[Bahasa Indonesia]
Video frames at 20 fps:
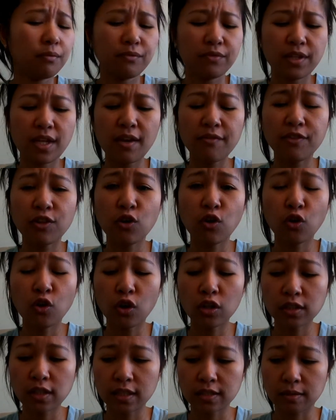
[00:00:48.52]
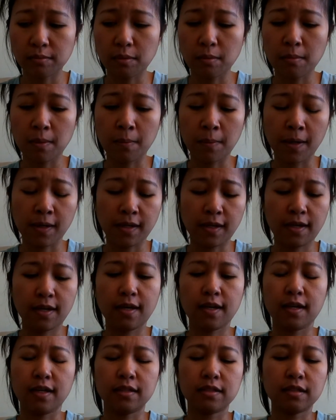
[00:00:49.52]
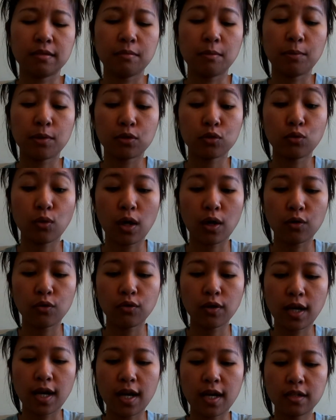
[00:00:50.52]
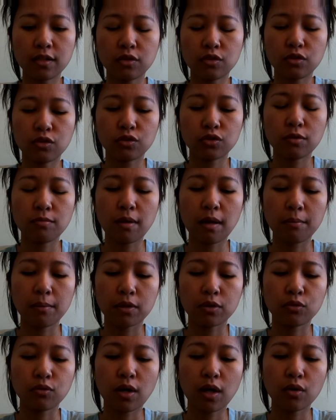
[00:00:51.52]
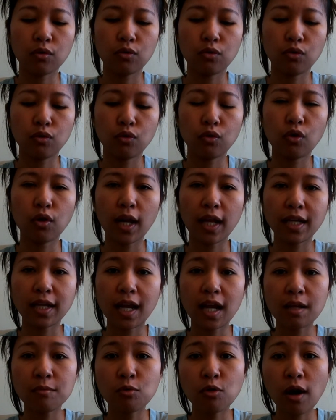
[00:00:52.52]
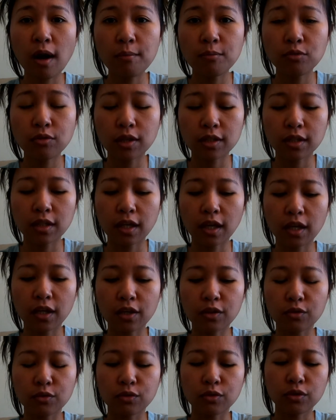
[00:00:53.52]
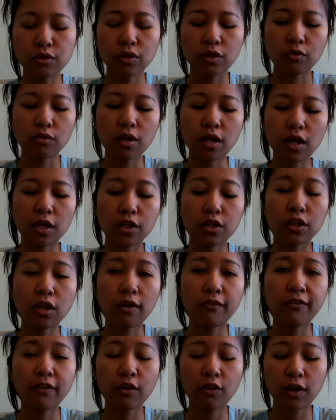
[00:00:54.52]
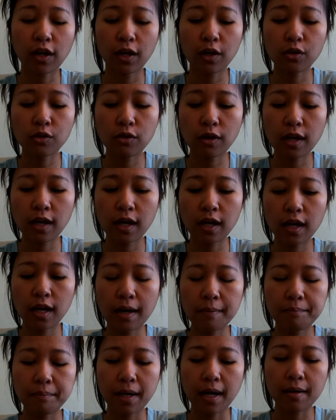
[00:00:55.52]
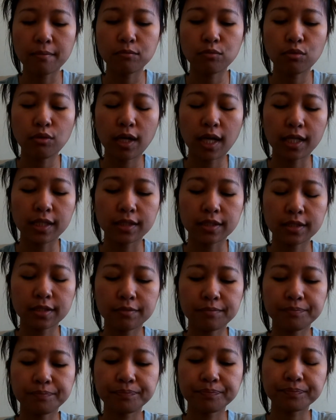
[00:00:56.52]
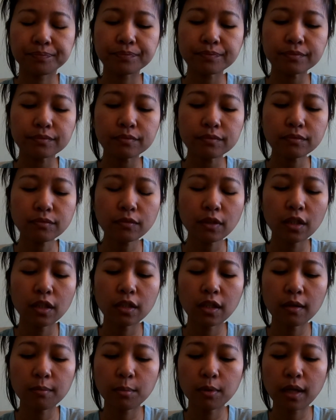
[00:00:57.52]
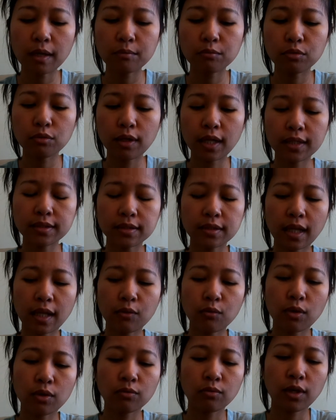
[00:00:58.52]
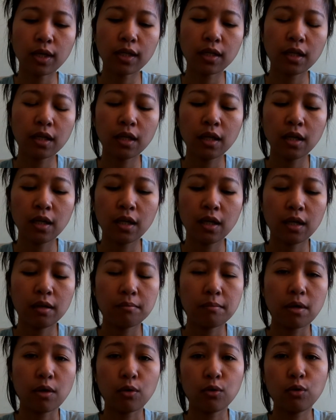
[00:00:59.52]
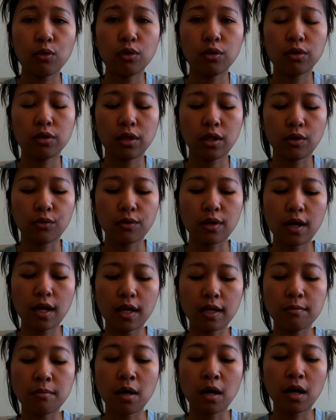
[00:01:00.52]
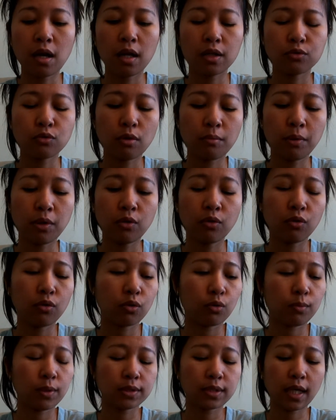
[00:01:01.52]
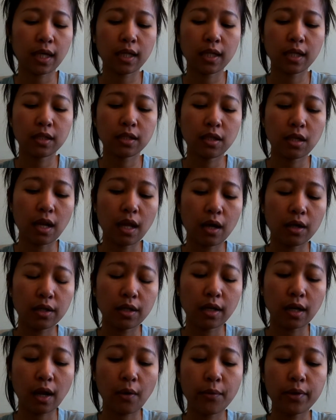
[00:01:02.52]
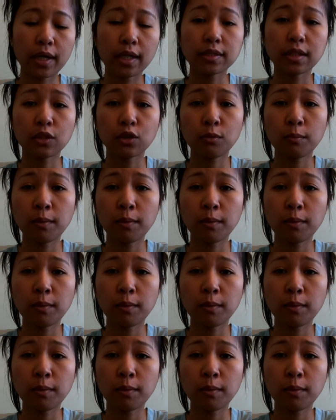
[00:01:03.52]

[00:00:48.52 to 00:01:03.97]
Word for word: dia video call lah sama mamanya sama mertuaku kan terus dibilang mertuaku kok lain kali mukamu katanya kayak gitu ya udahlah ditelepon orang itulah apa ambulans telepon ambulans 911 baru ya udahlah dibawa lah suamiku ke rumah sakit dirawatlah satu